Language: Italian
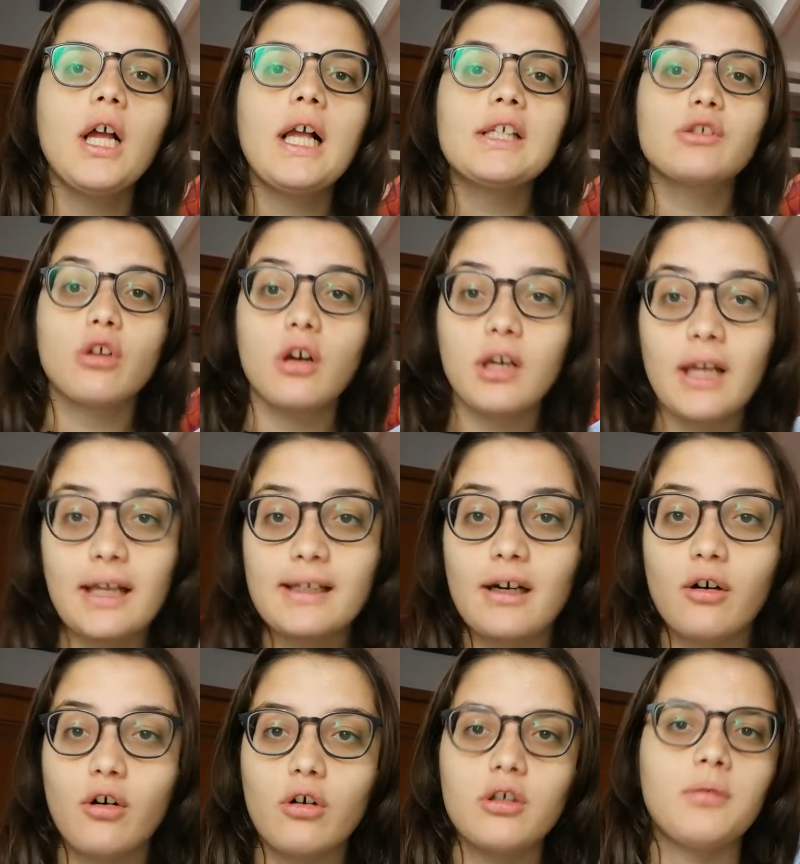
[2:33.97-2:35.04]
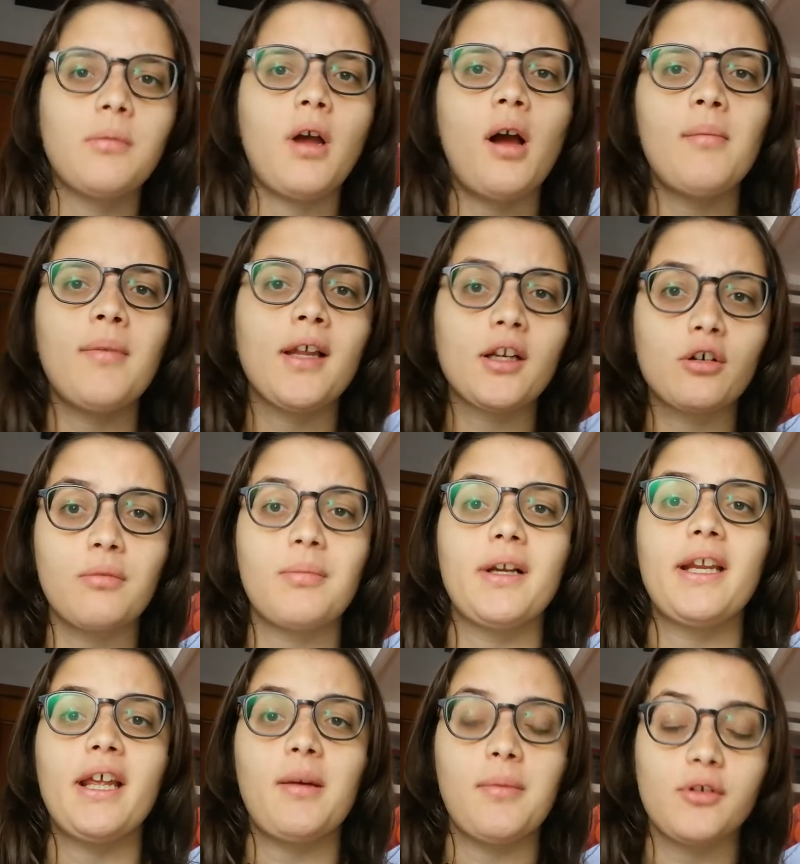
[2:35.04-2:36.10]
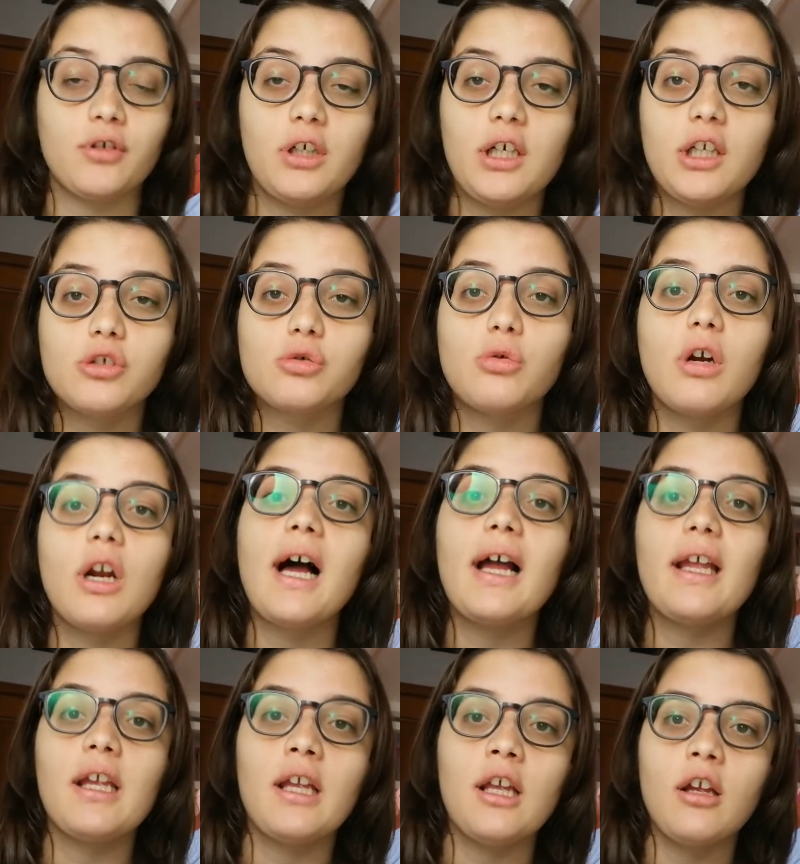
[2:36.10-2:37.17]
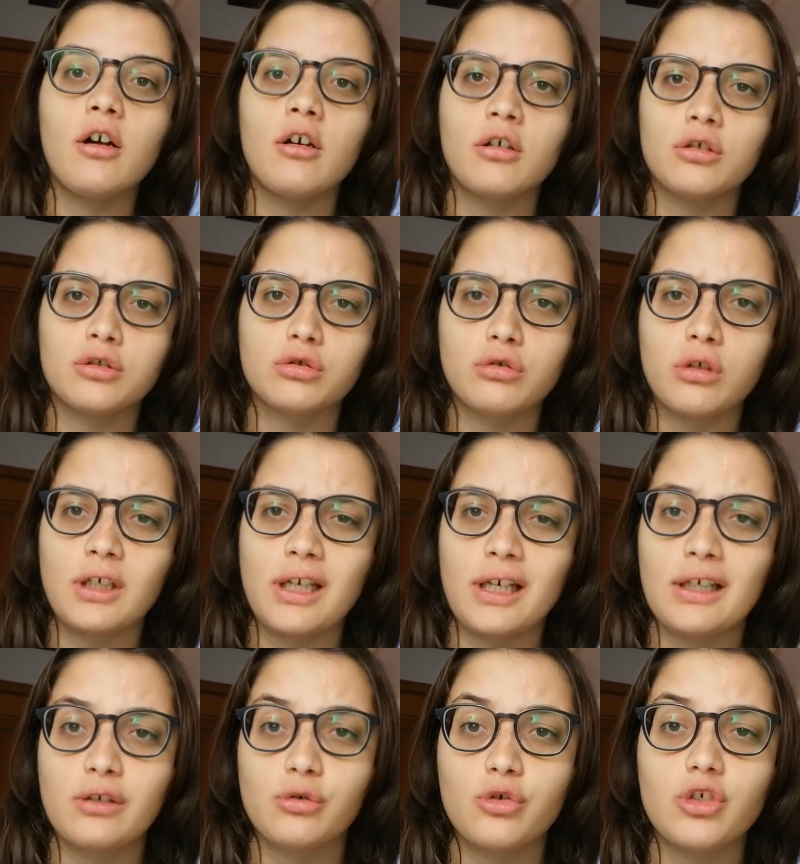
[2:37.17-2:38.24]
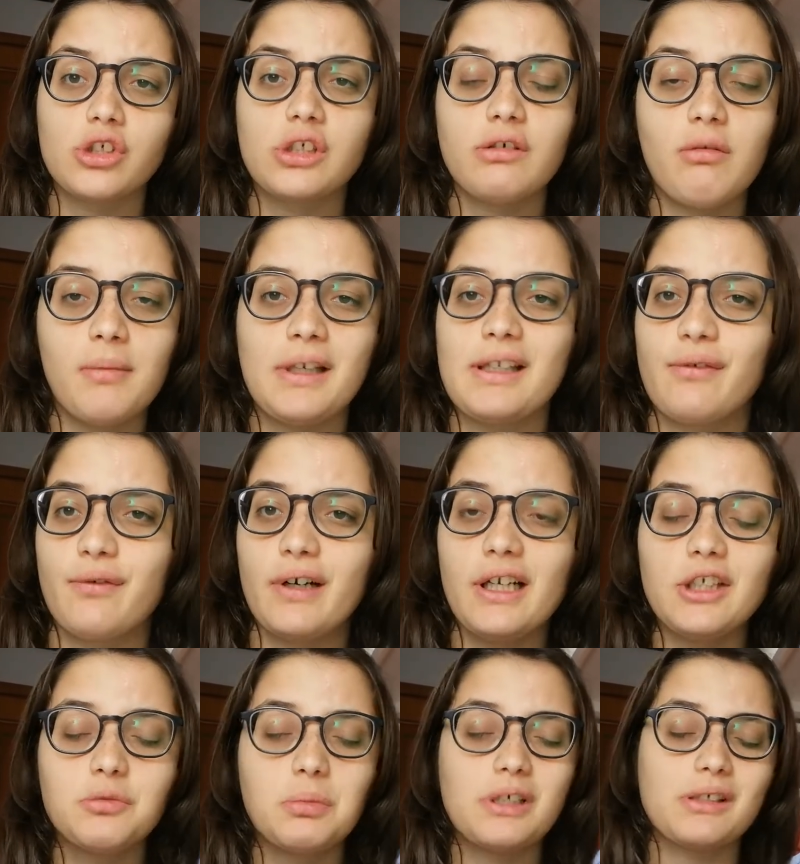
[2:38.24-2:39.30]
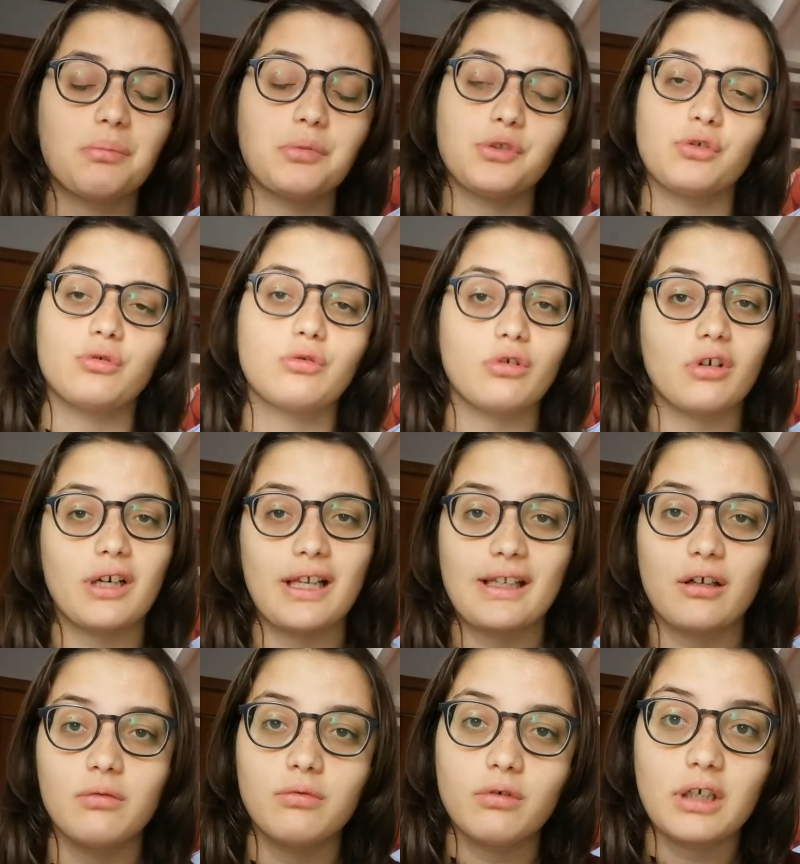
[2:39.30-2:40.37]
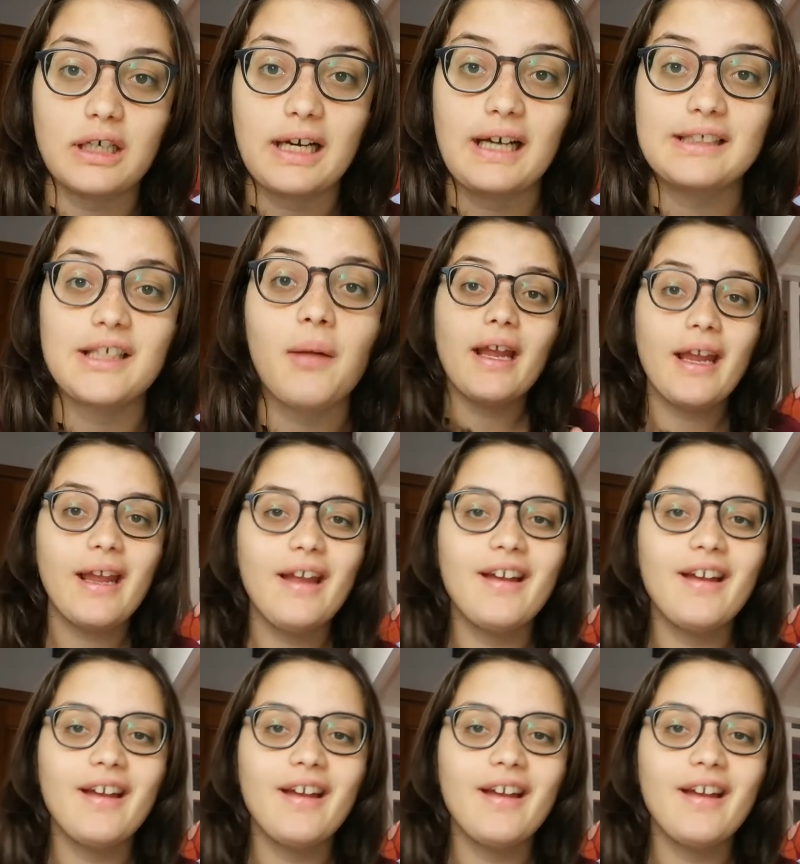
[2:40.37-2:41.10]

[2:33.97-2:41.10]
Sono andata con mia mamma a accompagnare mia sorella a scuola e uh, sono andata successivamente a fare la spesa, poi sono tornata comunque a casa e